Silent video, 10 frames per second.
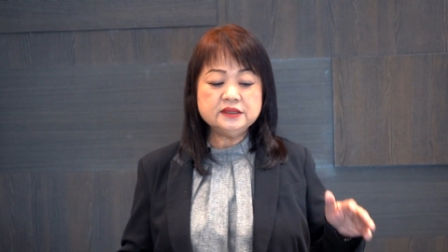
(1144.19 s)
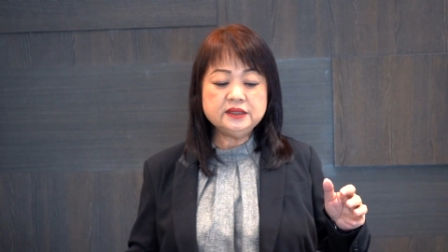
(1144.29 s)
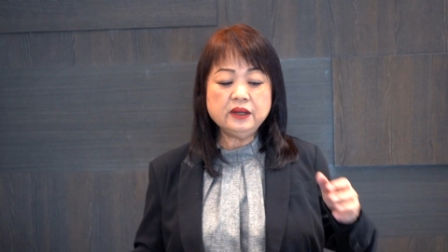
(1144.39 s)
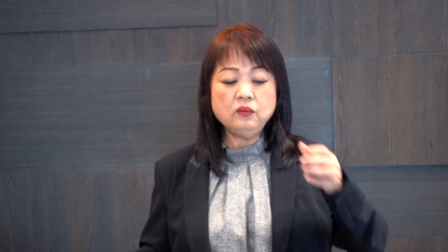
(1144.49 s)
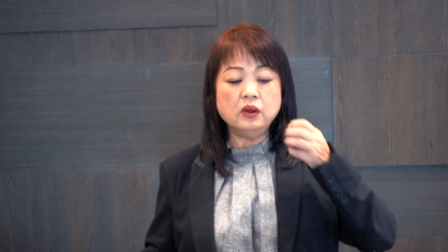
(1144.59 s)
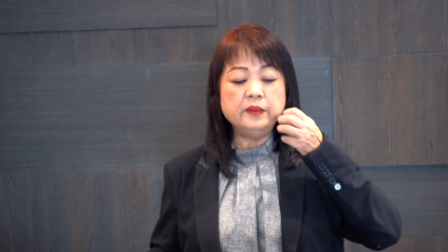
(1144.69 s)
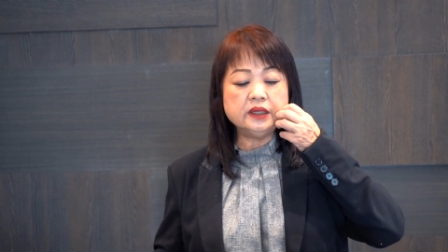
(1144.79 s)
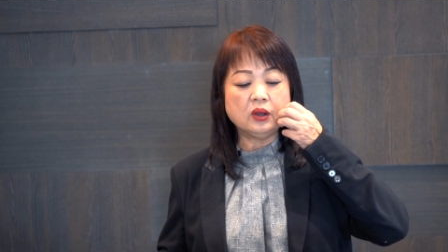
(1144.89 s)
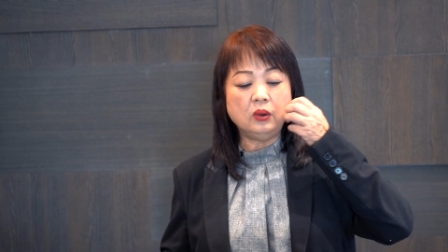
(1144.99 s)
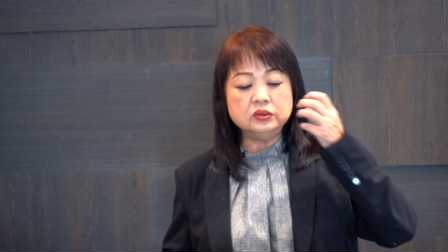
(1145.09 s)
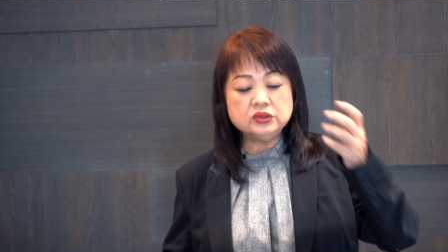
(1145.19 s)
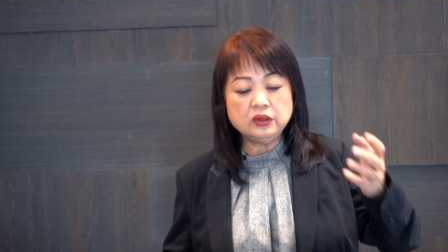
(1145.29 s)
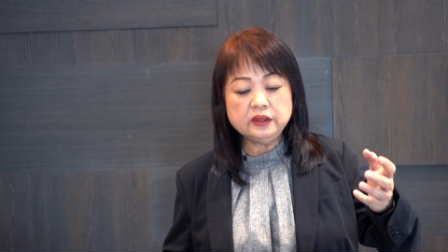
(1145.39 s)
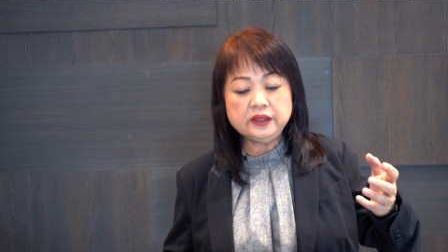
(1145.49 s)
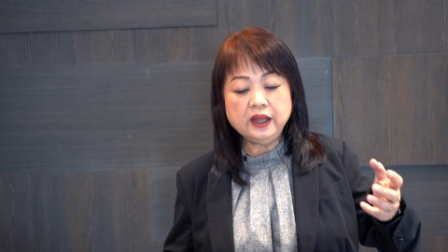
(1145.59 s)
今天我们的口
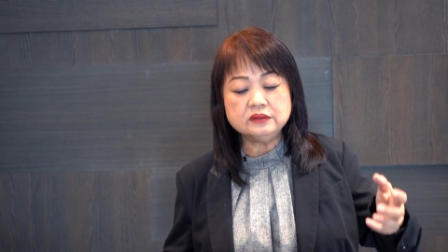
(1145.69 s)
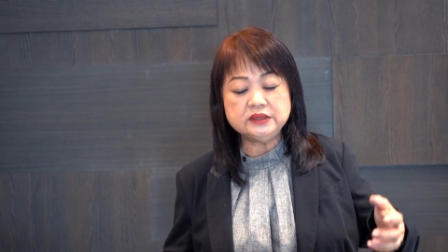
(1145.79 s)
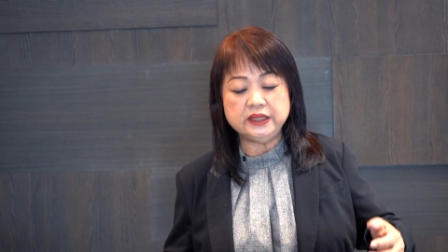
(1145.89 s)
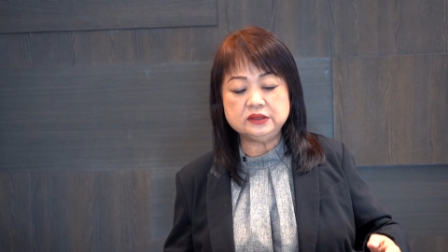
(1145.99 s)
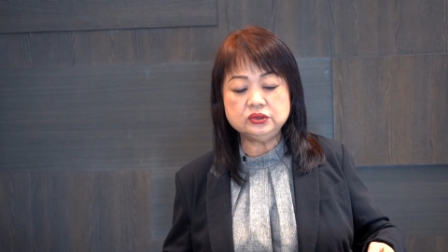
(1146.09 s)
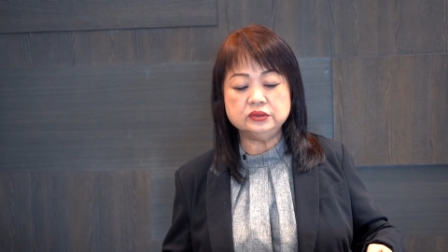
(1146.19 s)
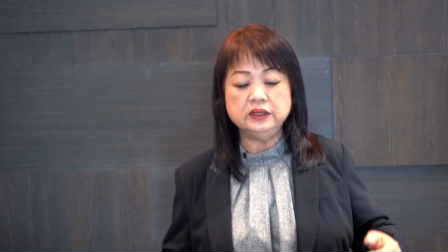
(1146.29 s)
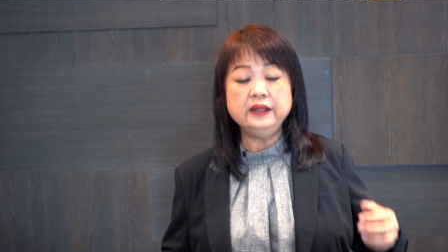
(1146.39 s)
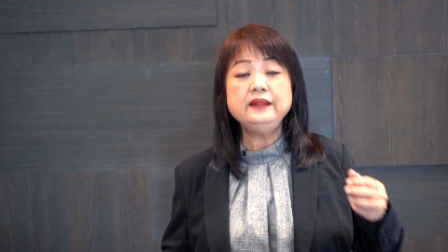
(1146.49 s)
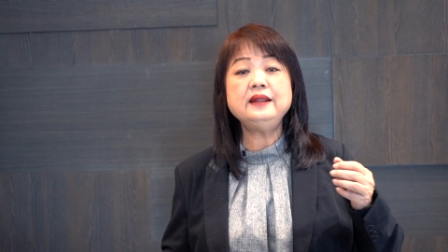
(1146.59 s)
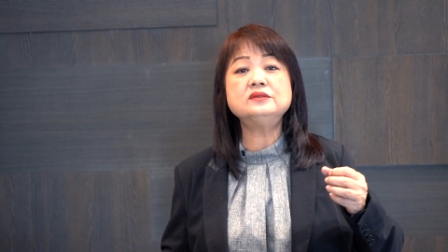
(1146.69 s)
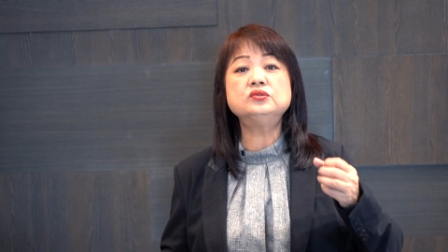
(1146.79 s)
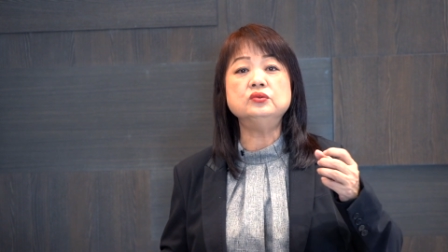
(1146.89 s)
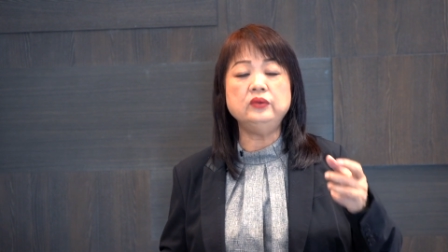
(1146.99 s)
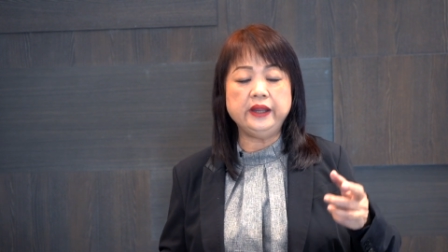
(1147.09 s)
中要结出那
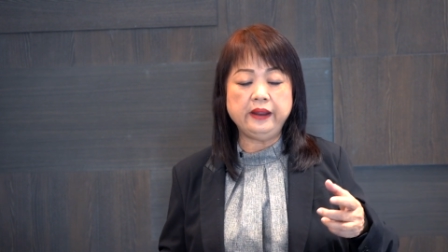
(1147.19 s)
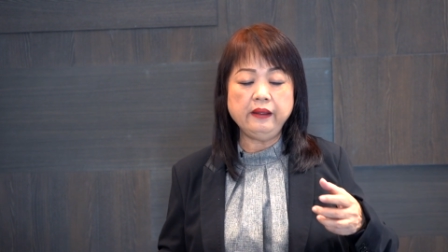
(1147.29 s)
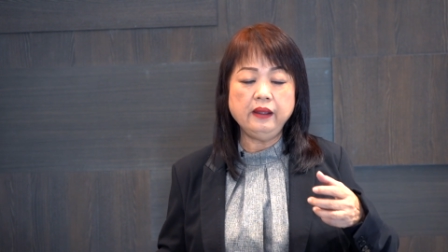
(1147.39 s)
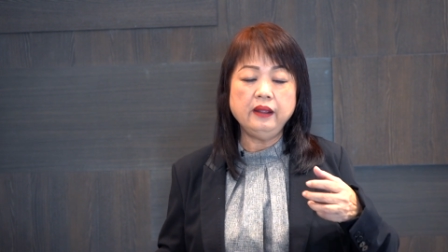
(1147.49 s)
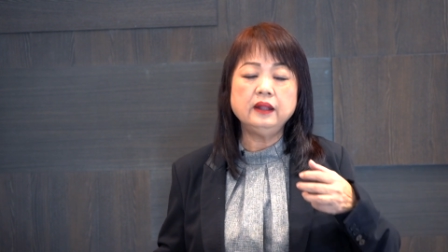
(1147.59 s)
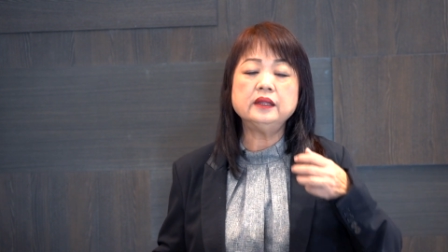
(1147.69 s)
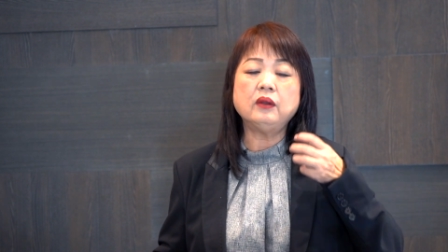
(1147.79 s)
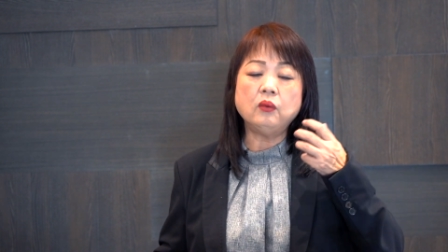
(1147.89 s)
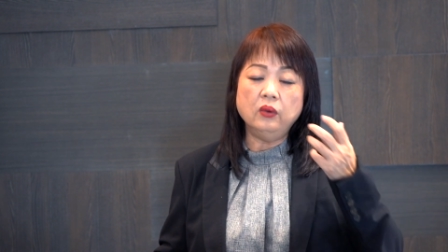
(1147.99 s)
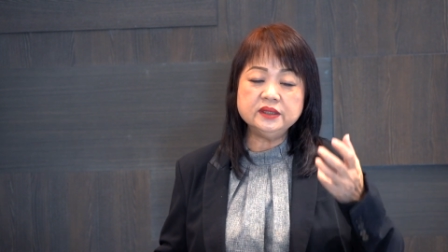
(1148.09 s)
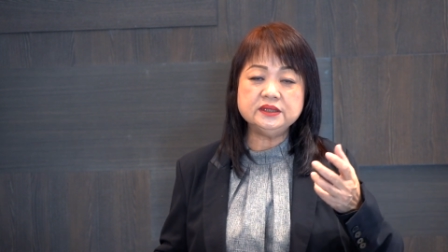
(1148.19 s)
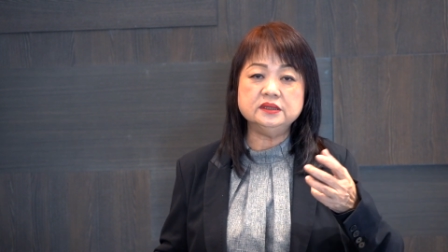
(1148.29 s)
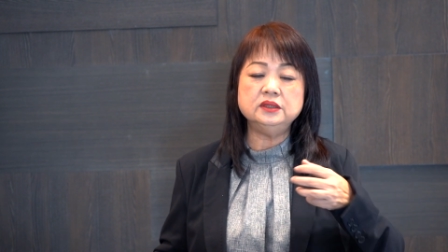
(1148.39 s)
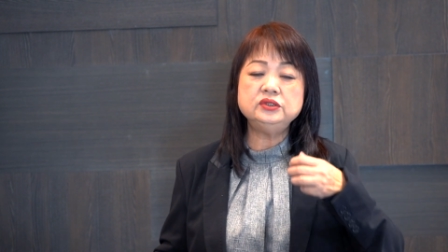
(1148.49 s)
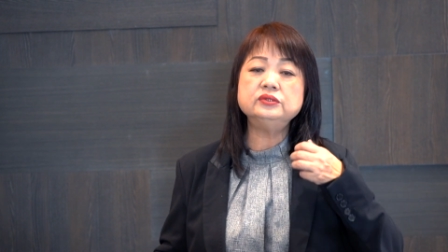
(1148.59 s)
属灵的果子，